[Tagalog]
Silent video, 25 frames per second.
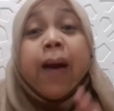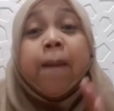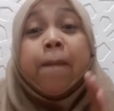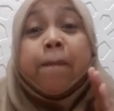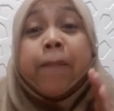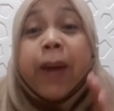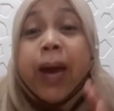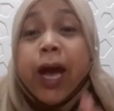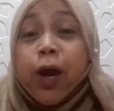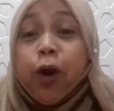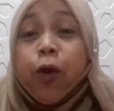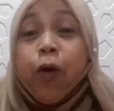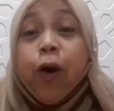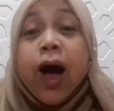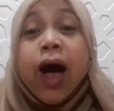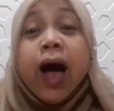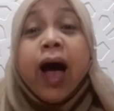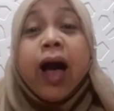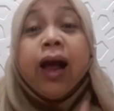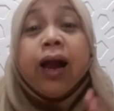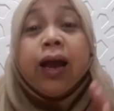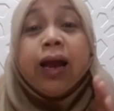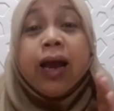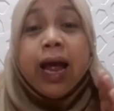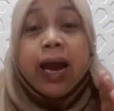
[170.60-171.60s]
Pero
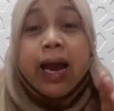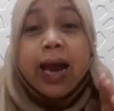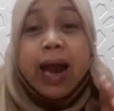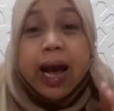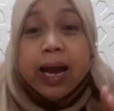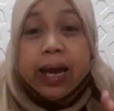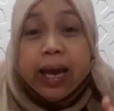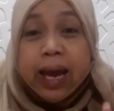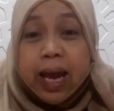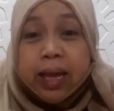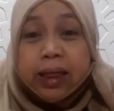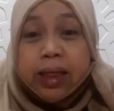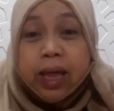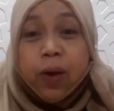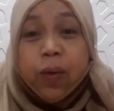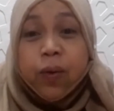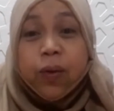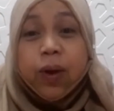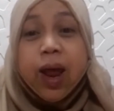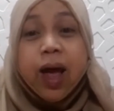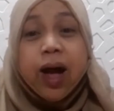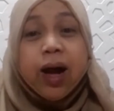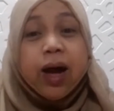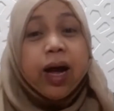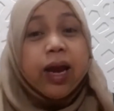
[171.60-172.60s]
ang lalaki at
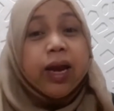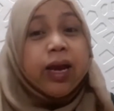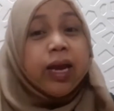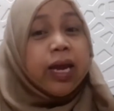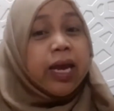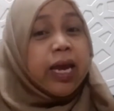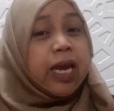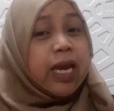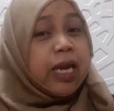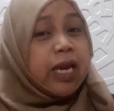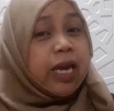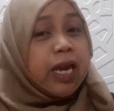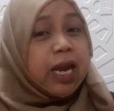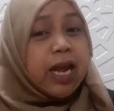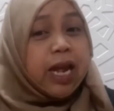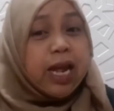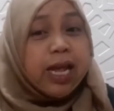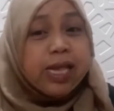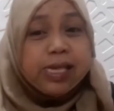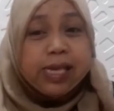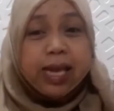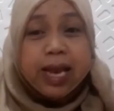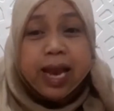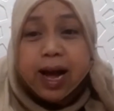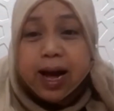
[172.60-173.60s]
akulakan na hindi
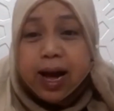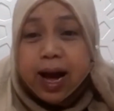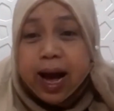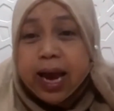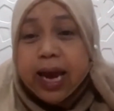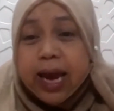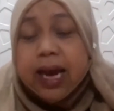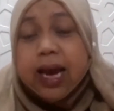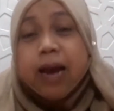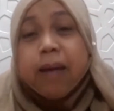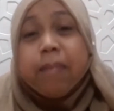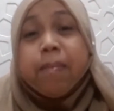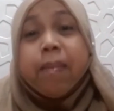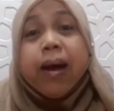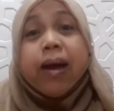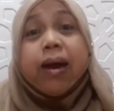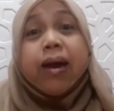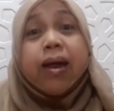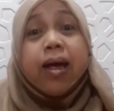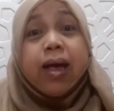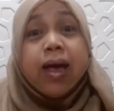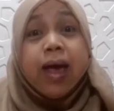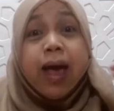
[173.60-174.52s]
sila kailanman